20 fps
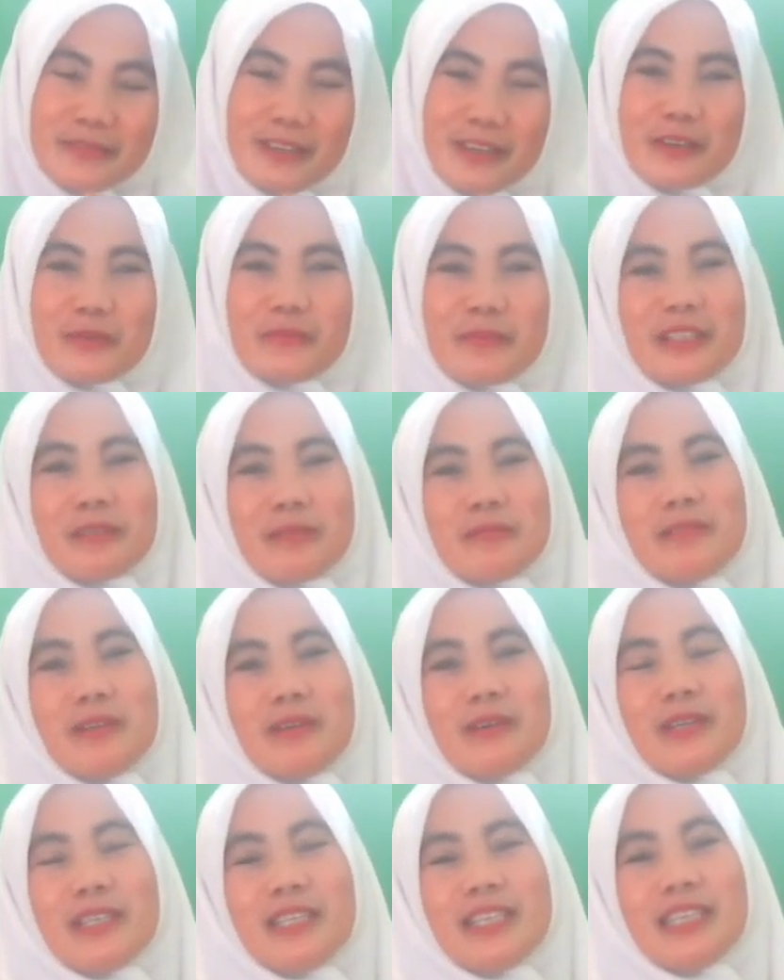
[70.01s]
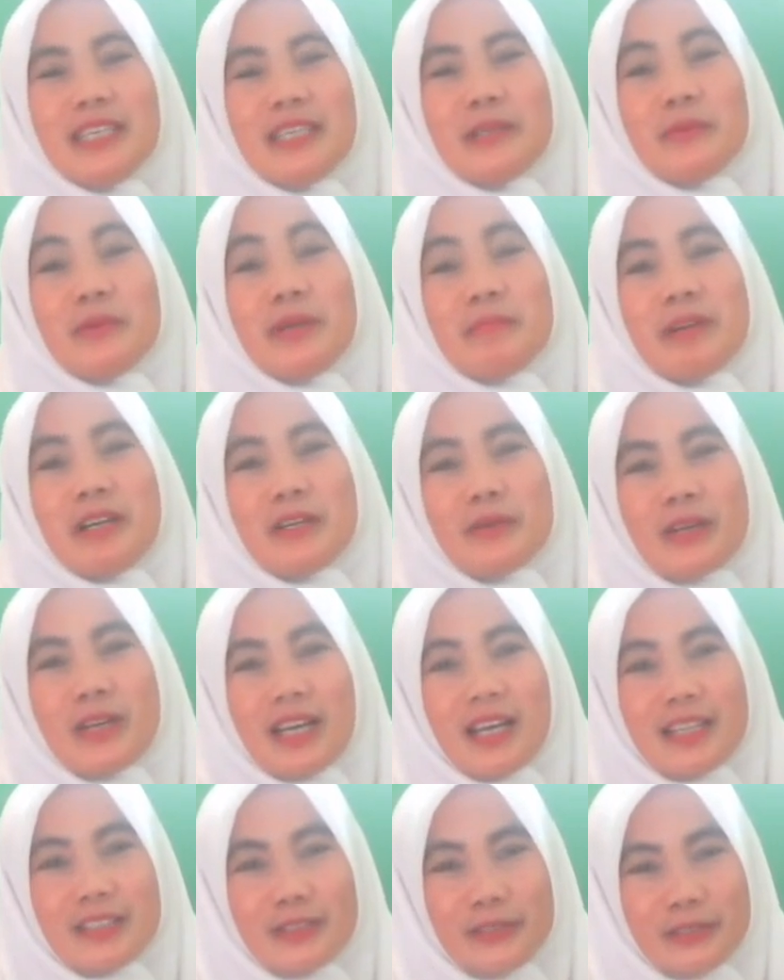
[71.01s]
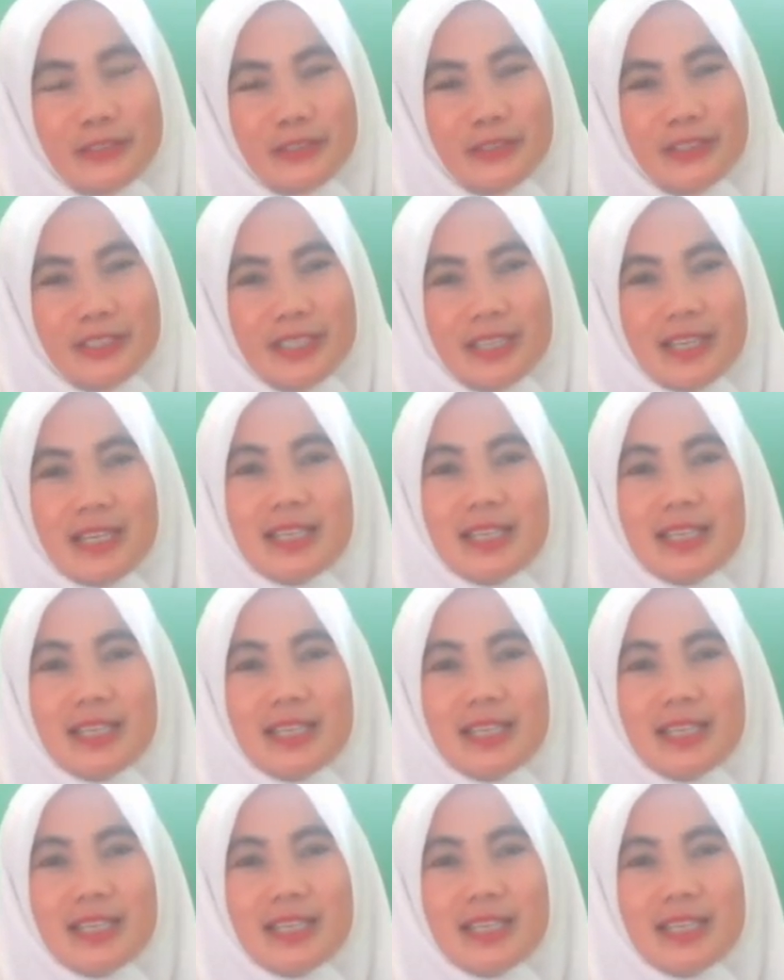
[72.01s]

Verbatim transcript: warahmatullahi wabarakatuh.